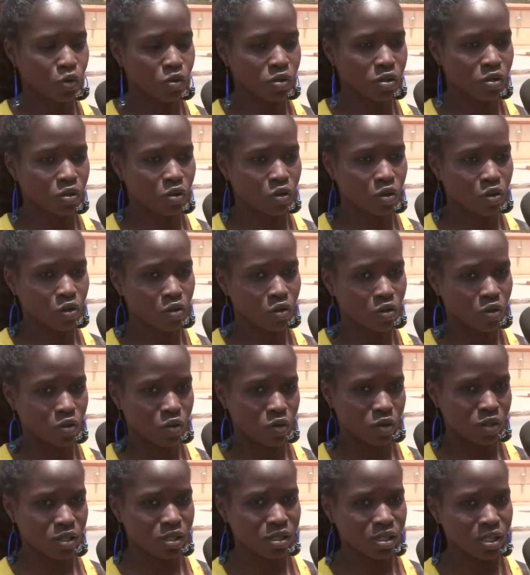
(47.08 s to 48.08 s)
Je pense
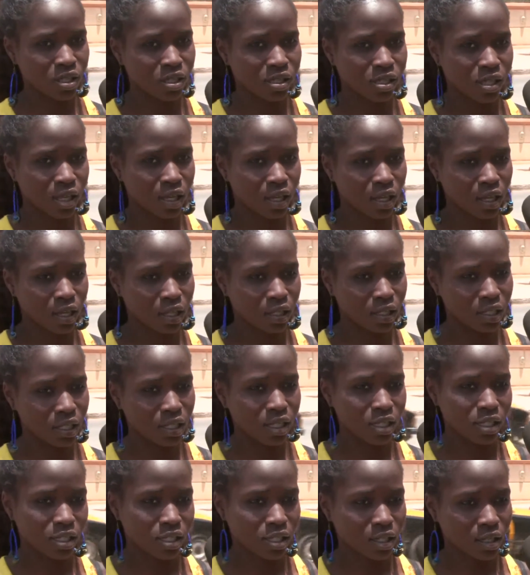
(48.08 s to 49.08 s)
que si c'est
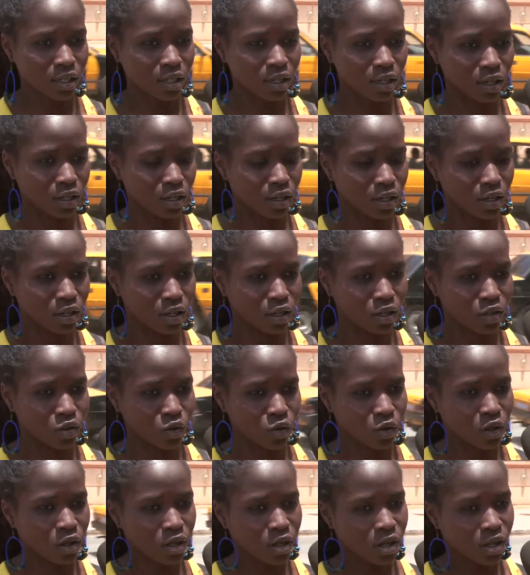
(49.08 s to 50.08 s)
10, euh,
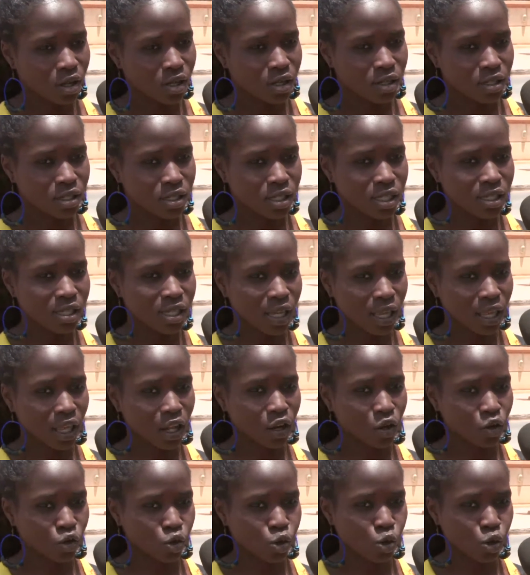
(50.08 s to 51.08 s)
si c'est
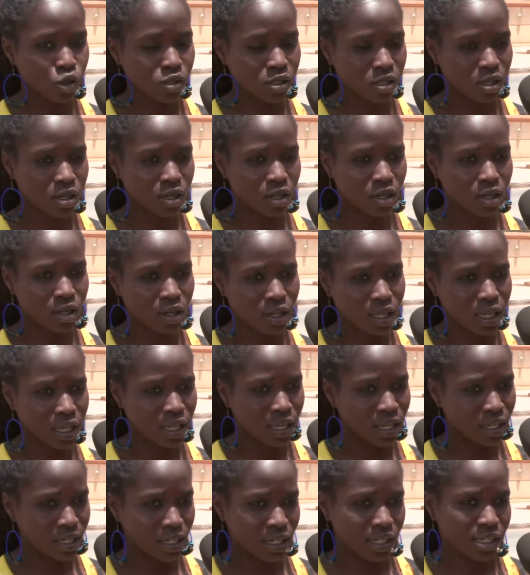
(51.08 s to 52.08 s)
quelque chose euh,
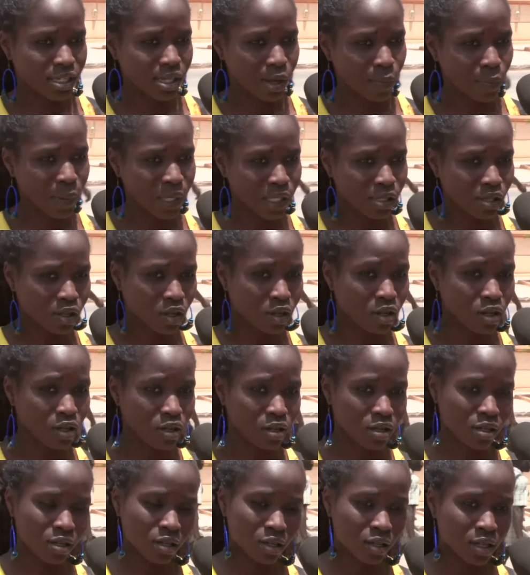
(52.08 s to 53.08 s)
qui est dit, c'est parce
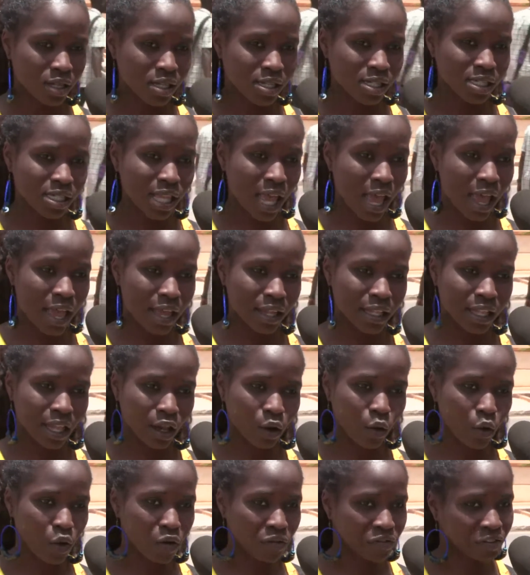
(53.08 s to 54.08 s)
que ça a
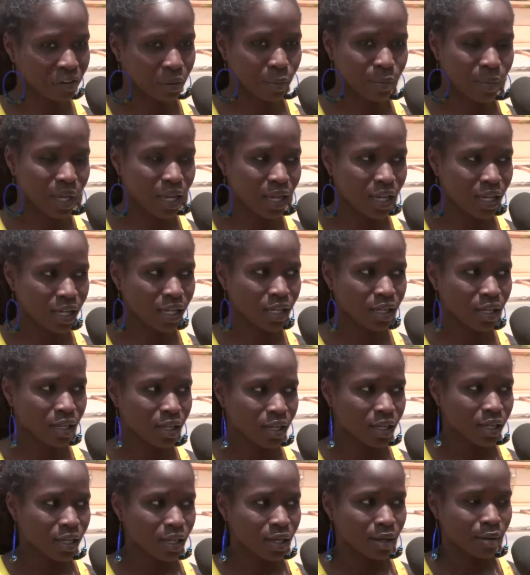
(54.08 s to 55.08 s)
été confirmé.
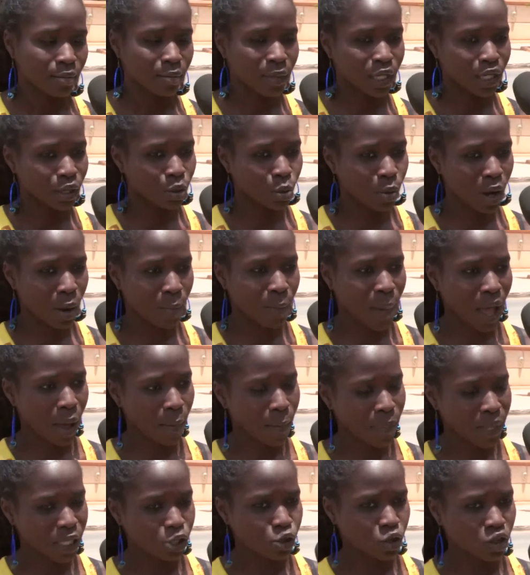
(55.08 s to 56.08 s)
Mais de ma
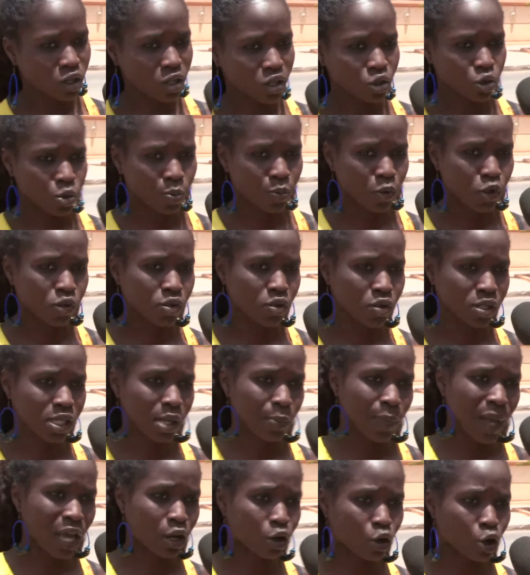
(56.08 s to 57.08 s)
part personnelle, je pense que ce
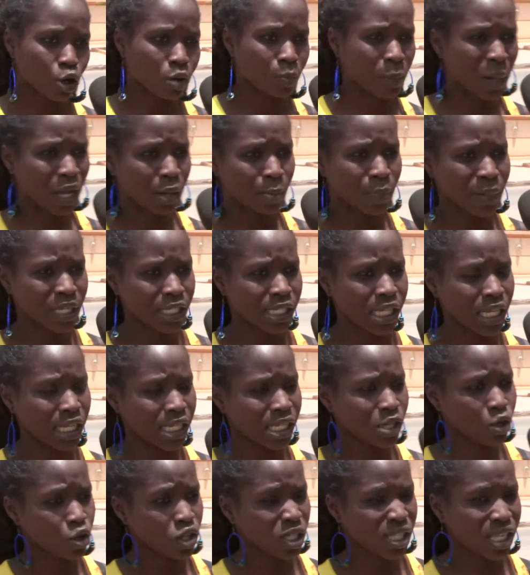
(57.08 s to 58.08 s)
n'est pas normal parce
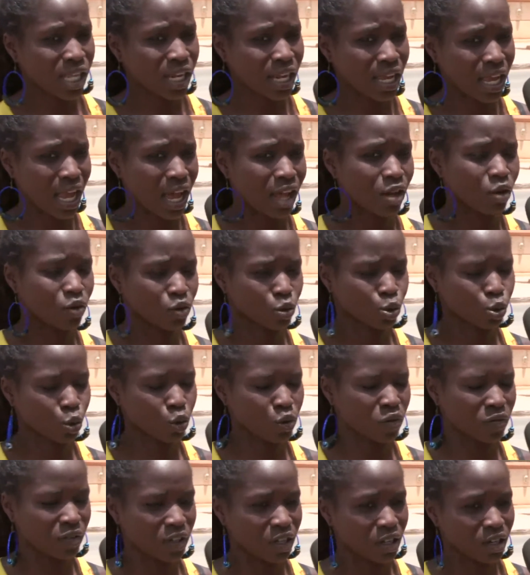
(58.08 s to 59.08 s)
qu'ici au Sénégal, on
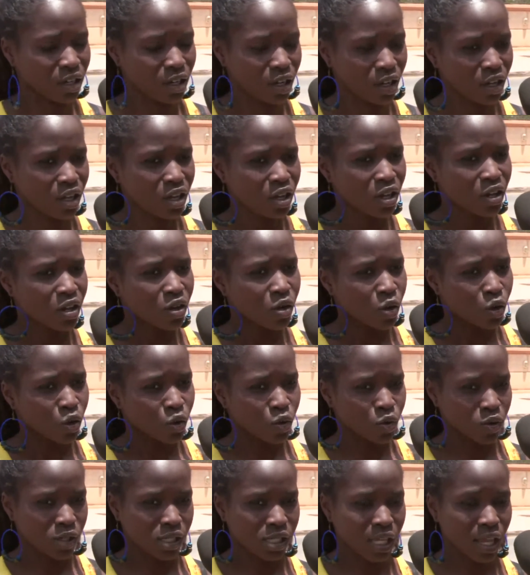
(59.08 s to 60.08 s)
trouve euh,
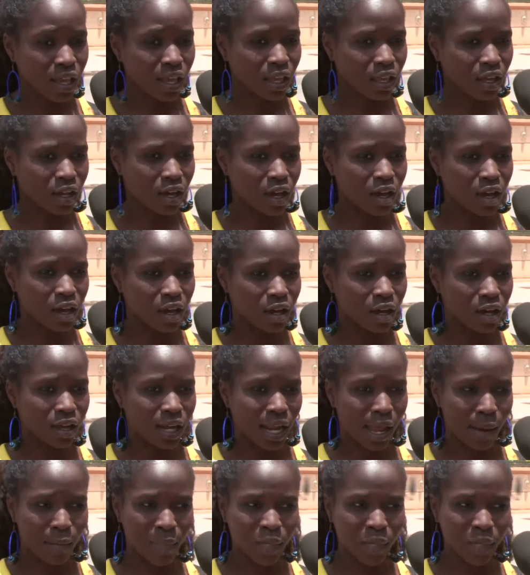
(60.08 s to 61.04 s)
on sait que la